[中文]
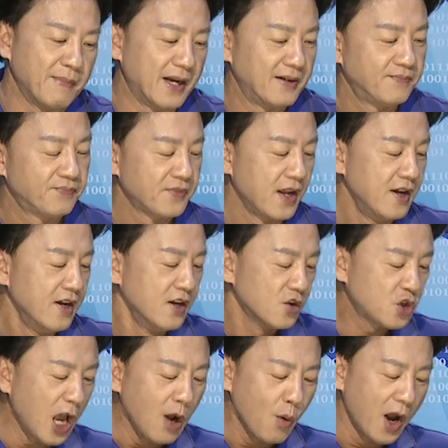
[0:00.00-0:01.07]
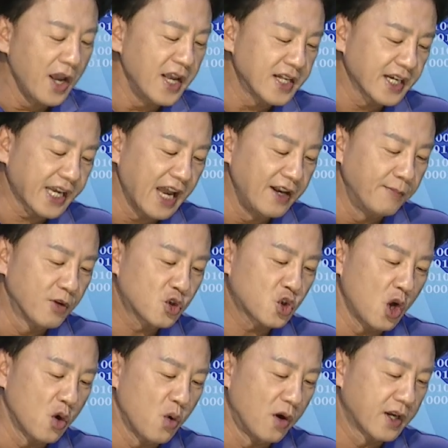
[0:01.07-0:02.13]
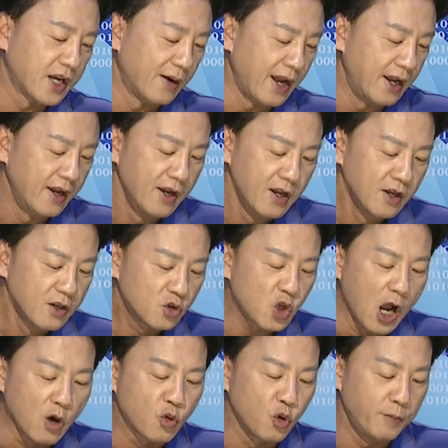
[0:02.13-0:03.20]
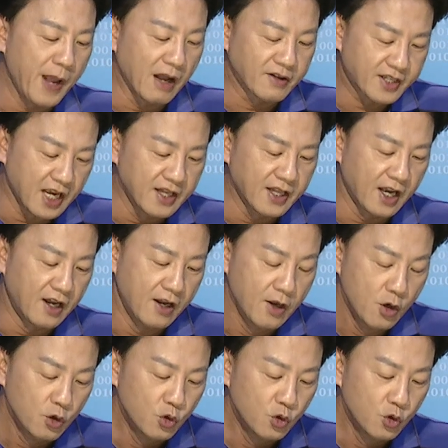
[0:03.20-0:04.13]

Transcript: 吗？所以我一直跟你们说过，各位做股票真的，